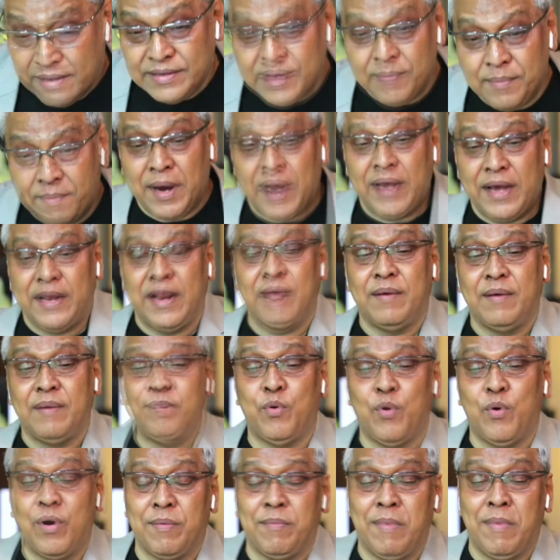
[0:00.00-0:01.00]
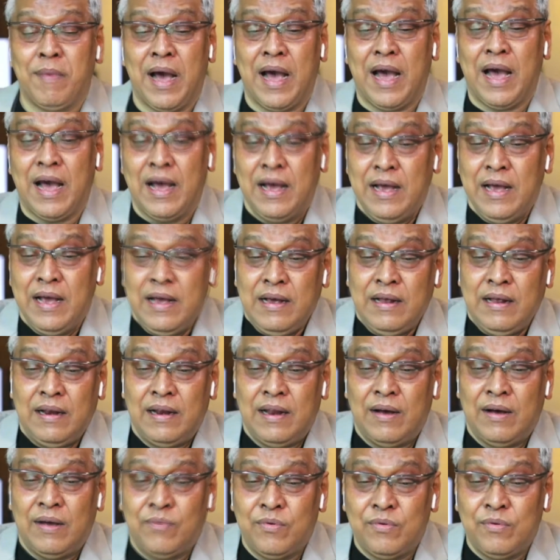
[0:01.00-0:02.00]
เจ็บไข้ได้ป่วยมา
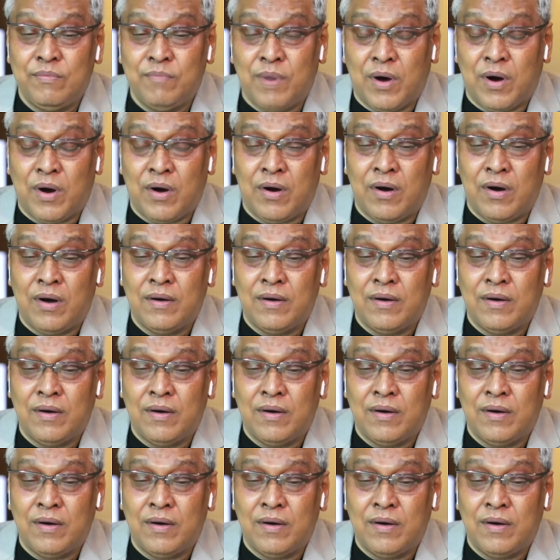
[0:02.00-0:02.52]
แล้วคุณหมอ